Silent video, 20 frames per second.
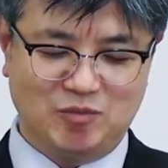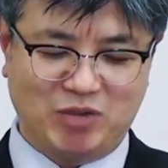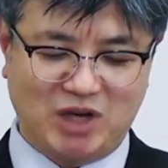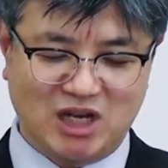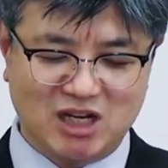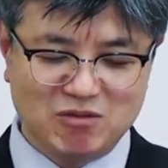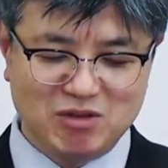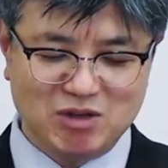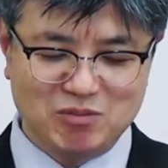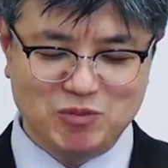
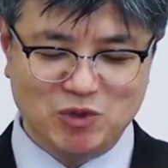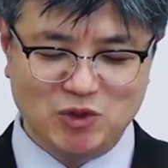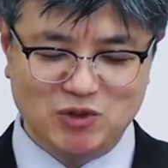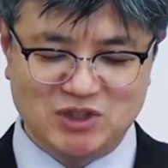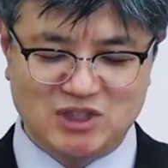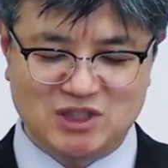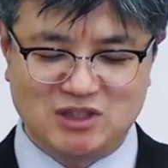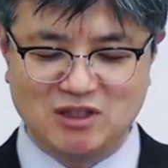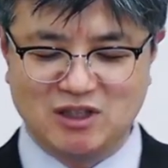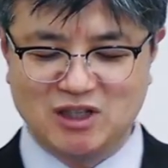바람 한
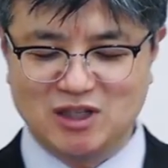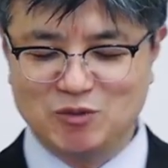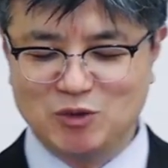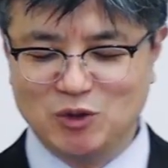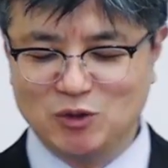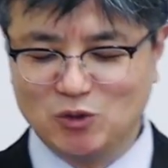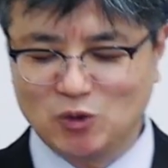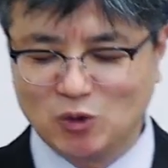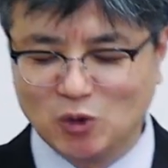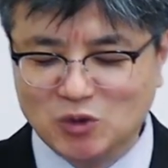번
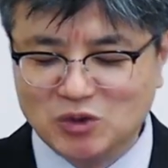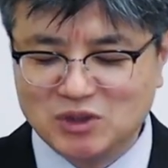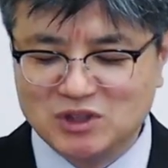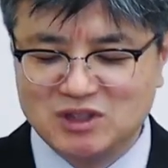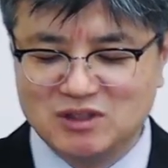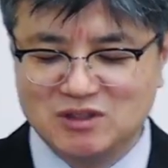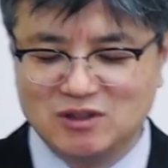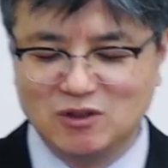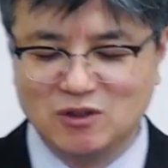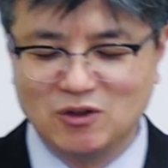지나가면 곧
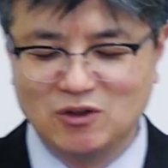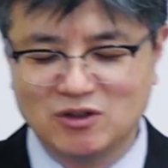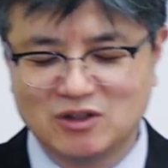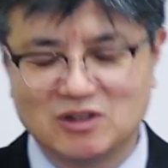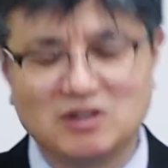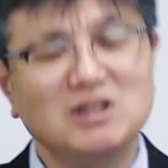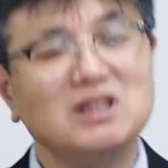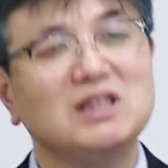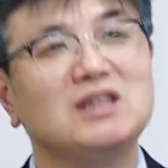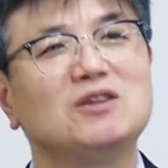시들어
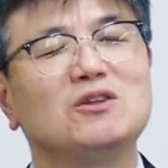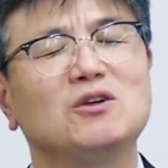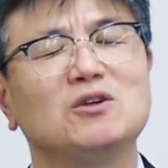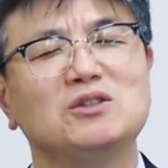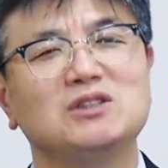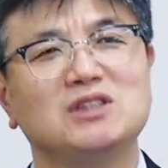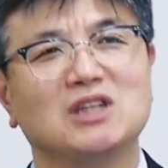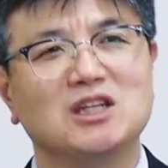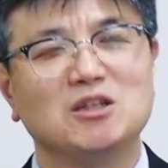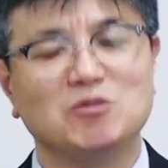그
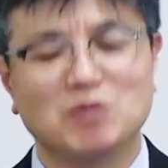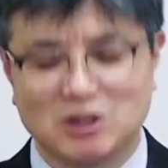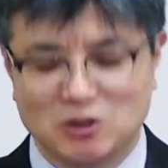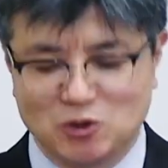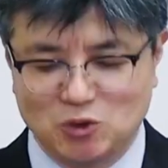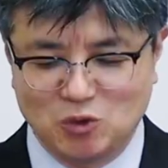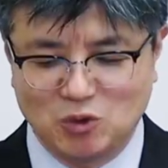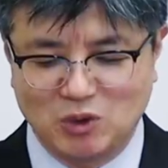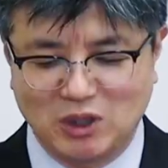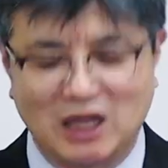있던
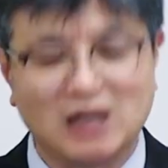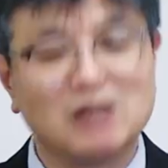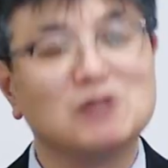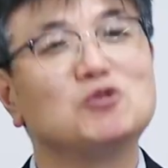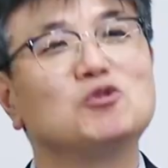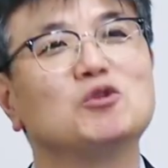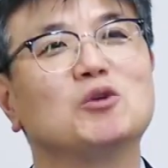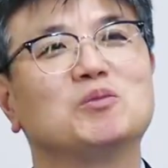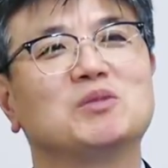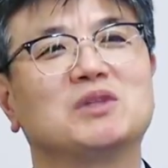자리마저도 알
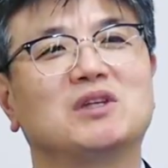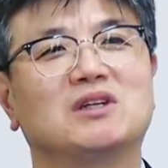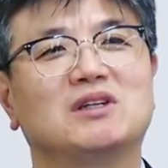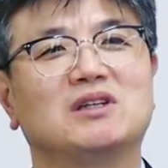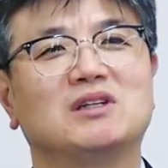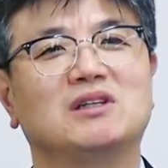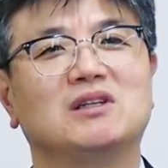수 없다.